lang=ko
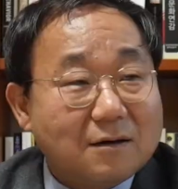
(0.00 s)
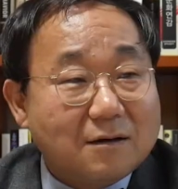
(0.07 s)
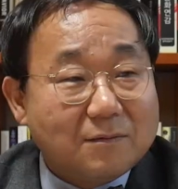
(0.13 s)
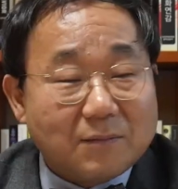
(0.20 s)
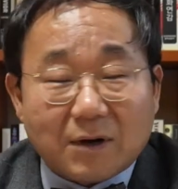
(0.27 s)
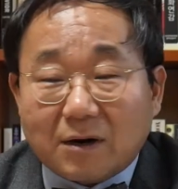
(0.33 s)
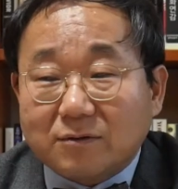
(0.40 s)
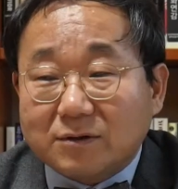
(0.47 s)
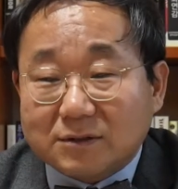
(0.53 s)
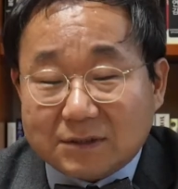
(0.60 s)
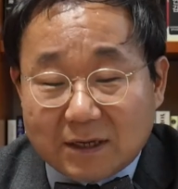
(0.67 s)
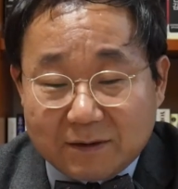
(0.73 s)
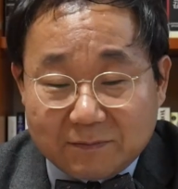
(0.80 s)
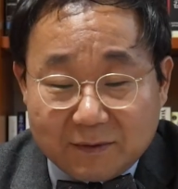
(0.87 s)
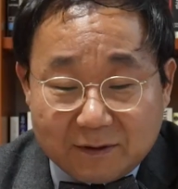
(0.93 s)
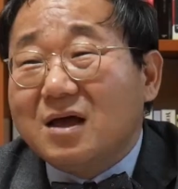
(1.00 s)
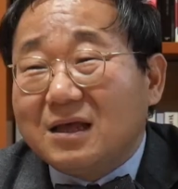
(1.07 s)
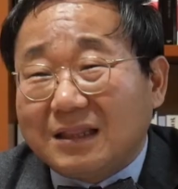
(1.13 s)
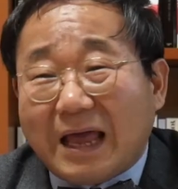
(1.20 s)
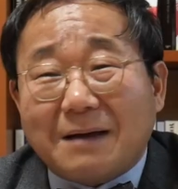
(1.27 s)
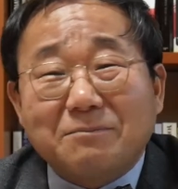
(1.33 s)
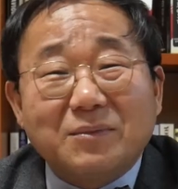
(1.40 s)
뭐라고 그러냐 하면
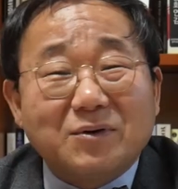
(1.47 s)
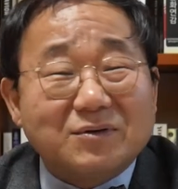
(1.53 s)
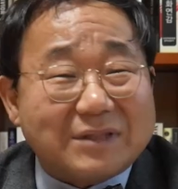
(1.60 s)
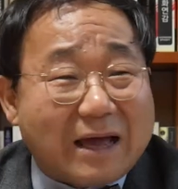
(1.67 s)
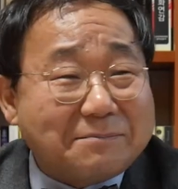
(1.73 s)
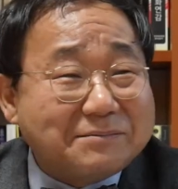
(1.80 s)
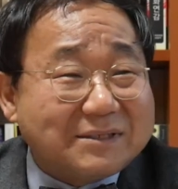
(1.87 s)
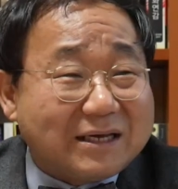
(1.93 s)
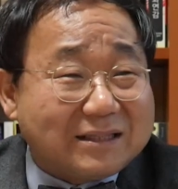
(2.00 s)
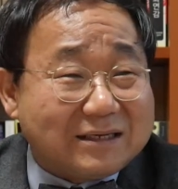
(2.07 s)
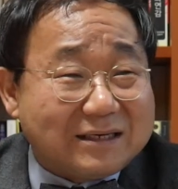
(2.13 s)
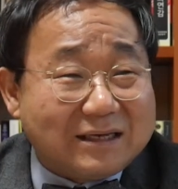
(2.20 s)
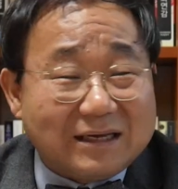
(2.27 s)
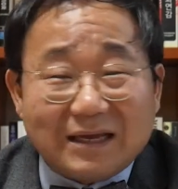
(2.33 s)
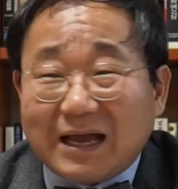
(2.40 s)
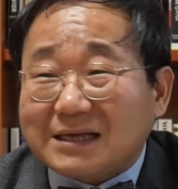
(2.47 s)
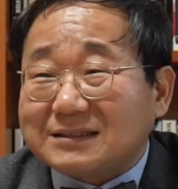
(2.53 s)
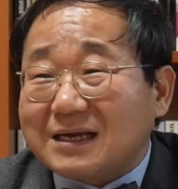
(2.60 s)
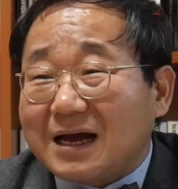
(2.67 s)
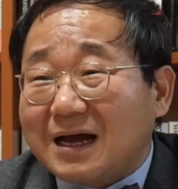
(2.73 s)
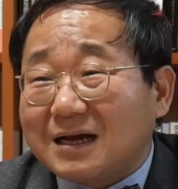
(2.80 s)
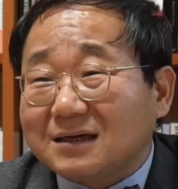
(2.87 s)
대한민국 남자들이
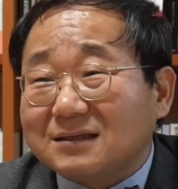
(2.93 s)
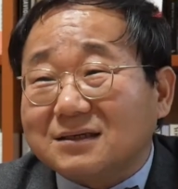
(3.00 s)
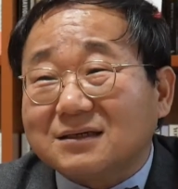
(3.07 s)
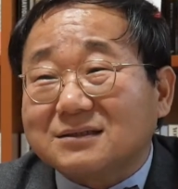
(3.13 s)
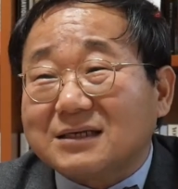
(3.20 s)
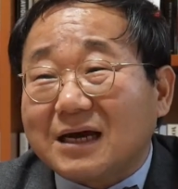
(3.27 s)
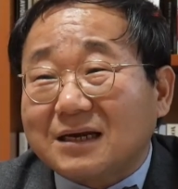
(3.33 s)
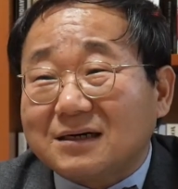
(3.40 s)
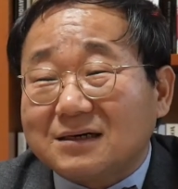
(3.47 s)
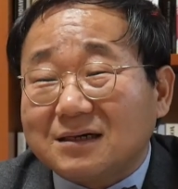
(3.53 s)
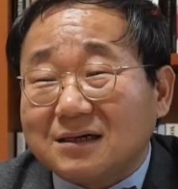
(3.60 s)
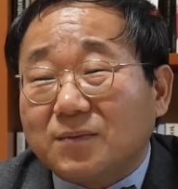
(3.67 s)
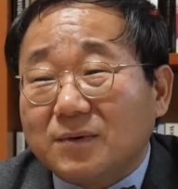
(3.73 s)
가장 여자를